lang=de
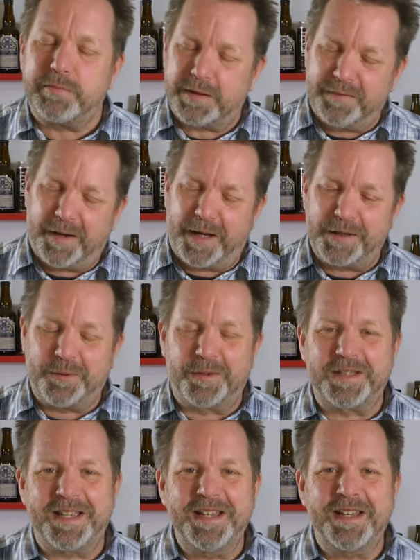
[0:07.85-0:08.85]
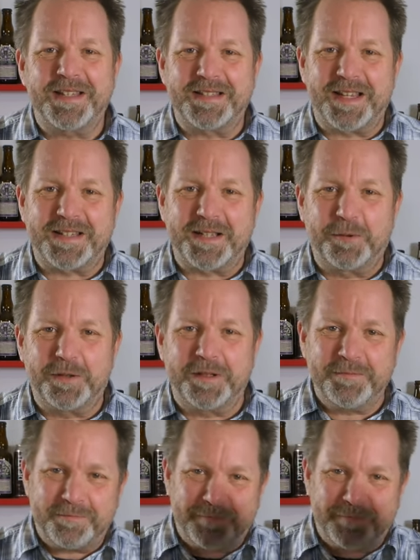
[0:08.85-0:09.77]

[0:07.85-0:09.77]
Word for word: das verrate ich euch in sechs Sekunden.